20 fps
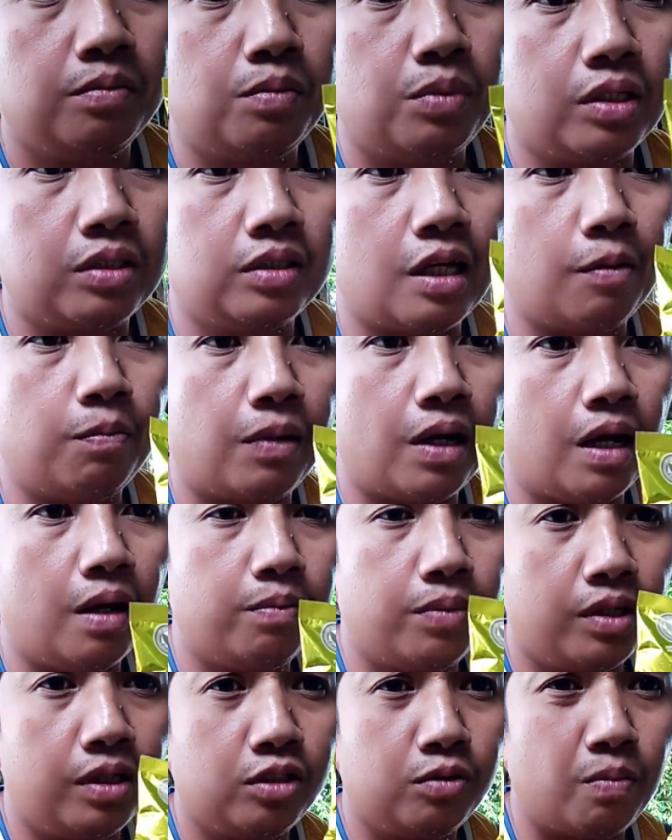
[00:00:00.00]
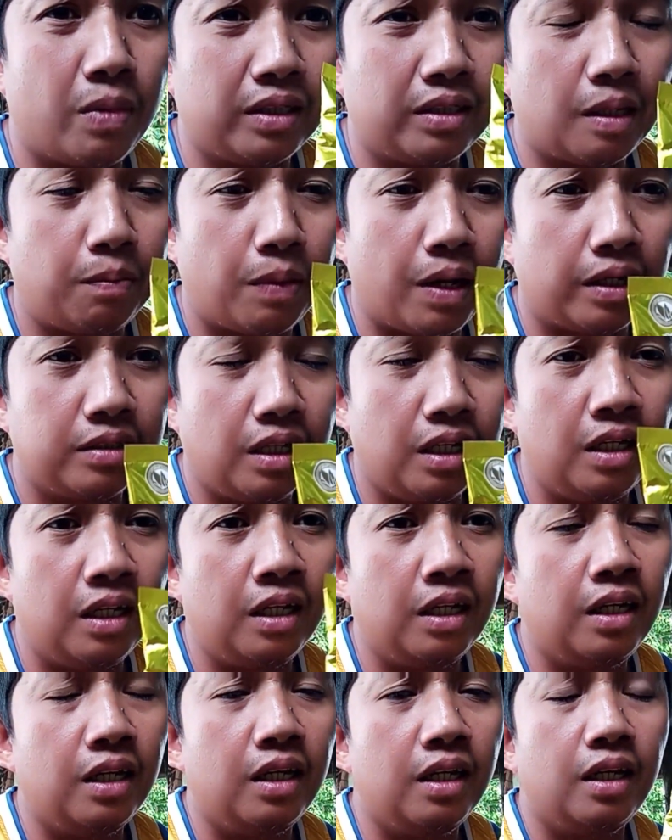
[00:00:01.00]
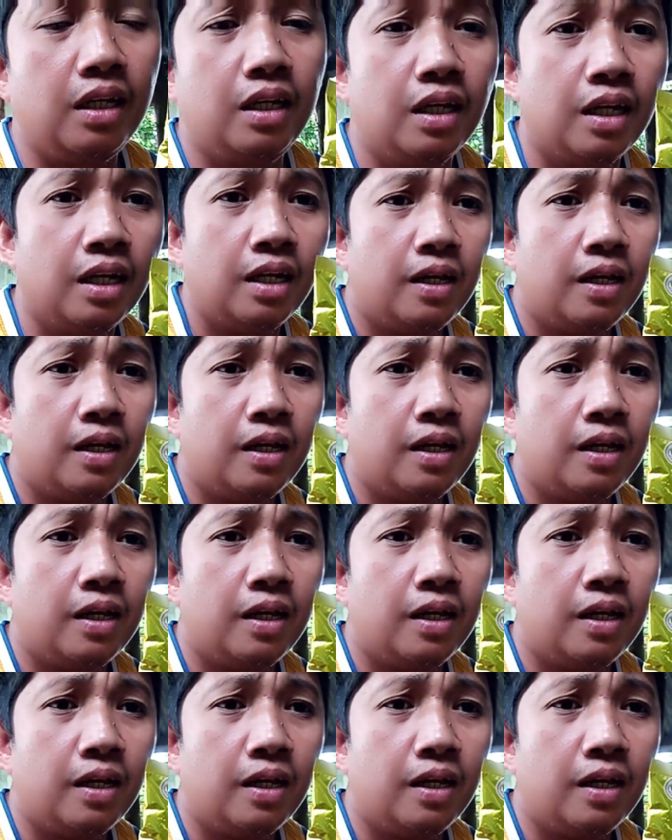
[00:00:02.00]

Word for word: First, first Vita Plus. I,